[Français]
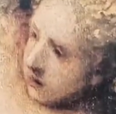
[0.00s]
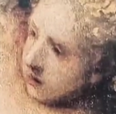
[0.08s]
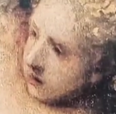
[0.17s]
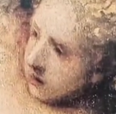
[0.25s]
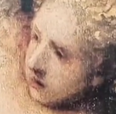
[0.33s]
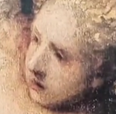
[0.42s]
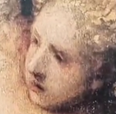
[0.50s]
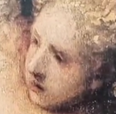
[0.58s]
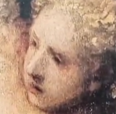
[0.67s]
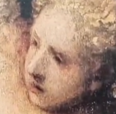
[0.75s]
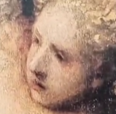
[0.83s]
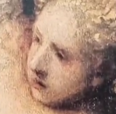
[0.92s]
avec les
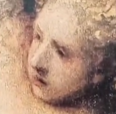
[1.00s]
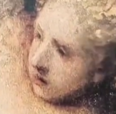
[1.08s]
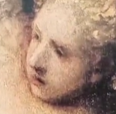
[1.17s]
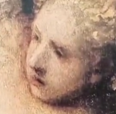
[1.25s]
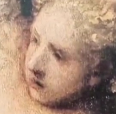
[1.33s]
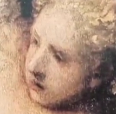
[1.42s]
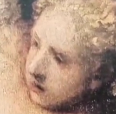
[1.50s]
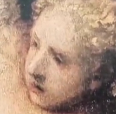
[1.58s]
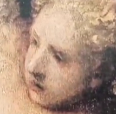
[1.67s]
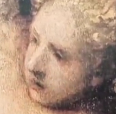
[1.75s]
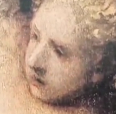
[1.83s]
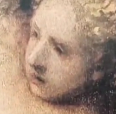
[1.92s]
doigts.
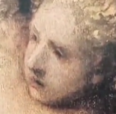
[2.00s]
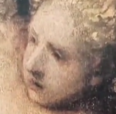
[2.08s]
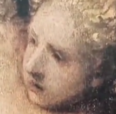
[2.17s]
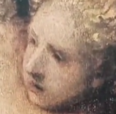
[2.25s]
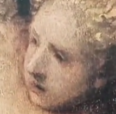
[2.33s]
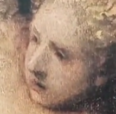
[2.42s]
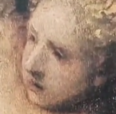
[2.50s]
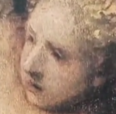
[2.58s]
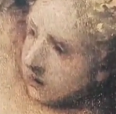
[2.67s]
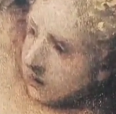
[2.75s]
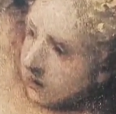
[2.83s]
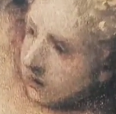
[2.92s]
Donc euh, on
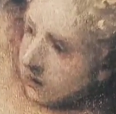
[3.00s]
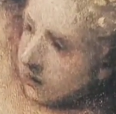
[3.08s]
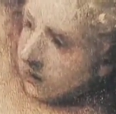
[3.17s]
voit une peinture